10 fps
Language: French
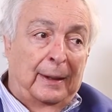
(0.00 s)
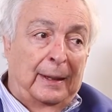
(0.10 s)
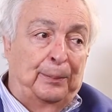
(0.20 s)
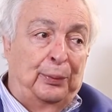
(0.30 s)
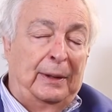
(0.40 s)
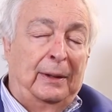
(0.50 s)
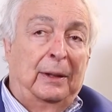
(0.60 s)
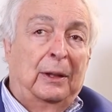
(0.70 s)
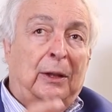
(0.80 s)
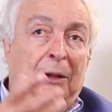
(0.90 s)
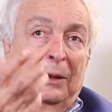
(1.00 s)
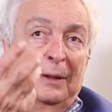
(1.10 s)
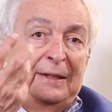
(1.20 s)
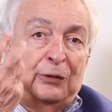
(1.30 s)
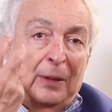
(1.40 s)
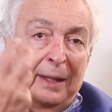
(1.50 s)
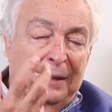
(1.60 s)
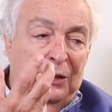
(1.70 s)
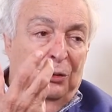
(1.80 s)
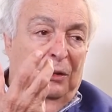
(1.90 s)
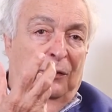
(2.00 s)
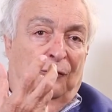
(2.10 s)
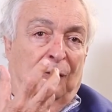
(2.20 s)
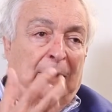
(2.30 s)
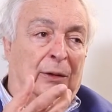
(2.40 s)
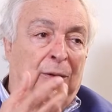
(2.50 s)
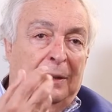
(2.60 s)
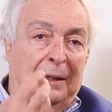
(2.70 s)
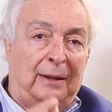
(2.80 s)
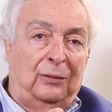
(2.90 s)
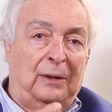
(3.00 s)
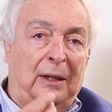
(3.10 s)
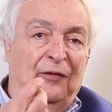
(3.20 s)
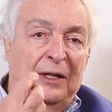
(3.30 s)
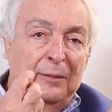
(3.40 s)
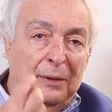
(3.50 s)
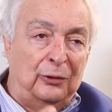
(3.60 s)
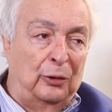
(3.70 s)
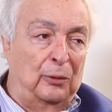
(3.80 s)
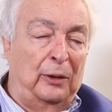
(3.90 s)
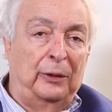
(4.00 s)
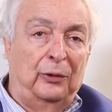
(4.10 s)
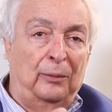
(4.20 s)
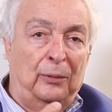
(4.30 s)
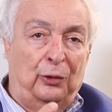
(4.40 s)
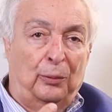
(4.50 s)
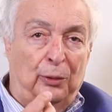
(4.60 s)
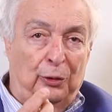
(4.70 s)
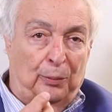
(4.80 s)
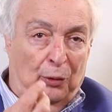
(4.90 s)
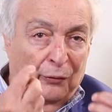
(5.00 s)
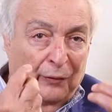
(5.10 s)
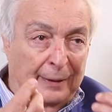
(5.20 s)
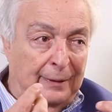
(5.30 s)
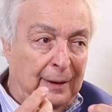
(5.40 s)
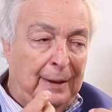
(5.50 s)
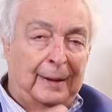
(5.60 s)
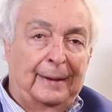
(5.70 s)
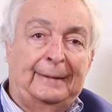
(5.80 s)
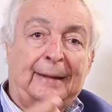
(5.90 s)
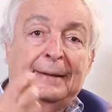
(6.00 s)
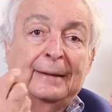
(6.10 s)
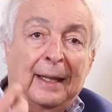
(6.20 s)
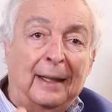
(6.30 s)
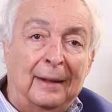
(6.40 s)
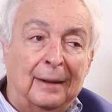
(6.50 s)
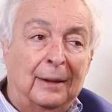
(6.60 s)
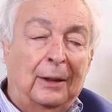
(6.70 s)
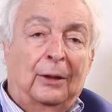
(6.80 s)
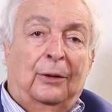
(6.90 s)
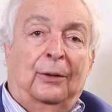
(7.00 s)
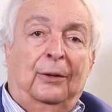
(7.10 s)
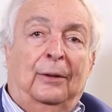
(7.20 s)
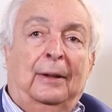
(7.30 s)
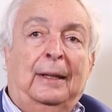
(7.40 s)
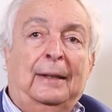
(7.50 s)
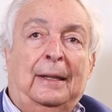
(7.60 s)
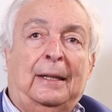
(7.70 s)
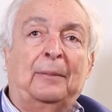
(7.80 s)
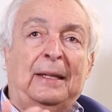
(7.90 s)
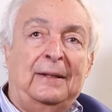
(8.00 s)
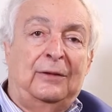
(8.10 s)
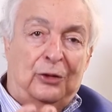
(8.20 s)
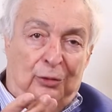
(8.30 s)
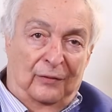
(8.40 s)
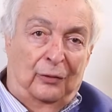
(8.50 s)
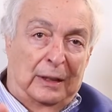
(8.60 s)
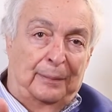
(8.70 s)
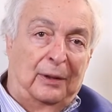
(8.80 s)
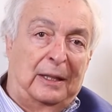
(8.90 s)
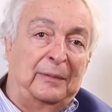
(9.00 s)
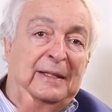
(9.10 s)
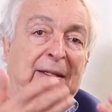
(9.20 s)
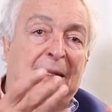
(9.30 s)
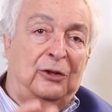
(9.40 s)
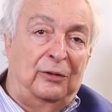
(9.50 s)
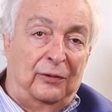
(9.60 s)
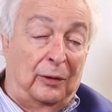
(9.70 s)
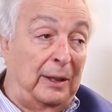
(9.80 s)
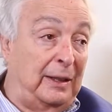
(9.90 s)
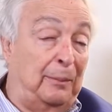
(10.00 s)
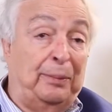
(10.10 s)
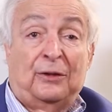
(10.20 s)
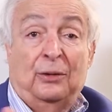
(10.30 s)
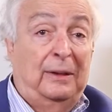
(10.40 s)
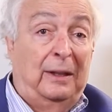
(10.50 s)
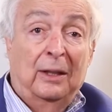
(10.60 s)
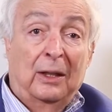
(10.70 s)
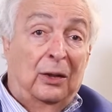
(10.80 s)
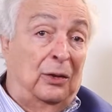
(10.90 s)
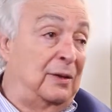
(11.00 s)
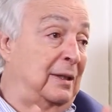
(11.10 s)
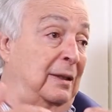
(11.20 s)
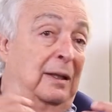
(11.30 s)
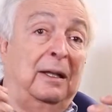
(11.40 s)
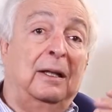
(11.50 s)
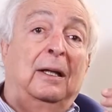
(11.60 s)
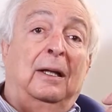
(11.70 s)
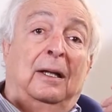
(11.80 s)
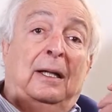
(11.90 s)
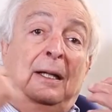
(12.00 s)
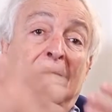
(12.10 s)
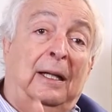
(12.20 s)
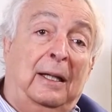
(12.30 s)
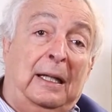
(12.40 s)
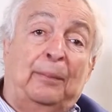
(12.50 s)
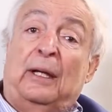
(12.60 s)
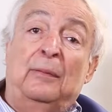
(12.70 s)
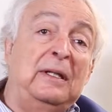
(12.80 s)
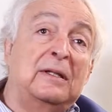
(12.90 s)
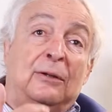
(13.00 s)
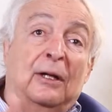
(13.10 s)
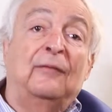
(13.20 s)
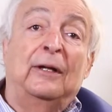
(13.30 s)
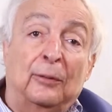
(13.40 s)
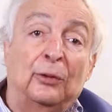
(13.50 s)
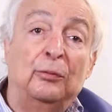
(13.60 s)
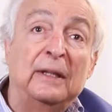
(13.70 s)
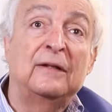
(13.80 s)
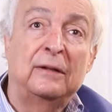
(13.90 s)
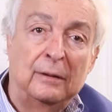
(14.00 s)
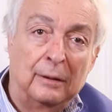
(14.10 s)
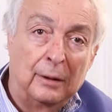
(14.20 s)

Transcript: Et puis, dans l'histoire des Juifs, la conquête ou l'avènement de, du, du, prophète était tel que les kabbalistes juifs de l'époque, les mysticiens juifs de l'époque, étaient persuadés que c'était les, prémices de l'avènement du Messie.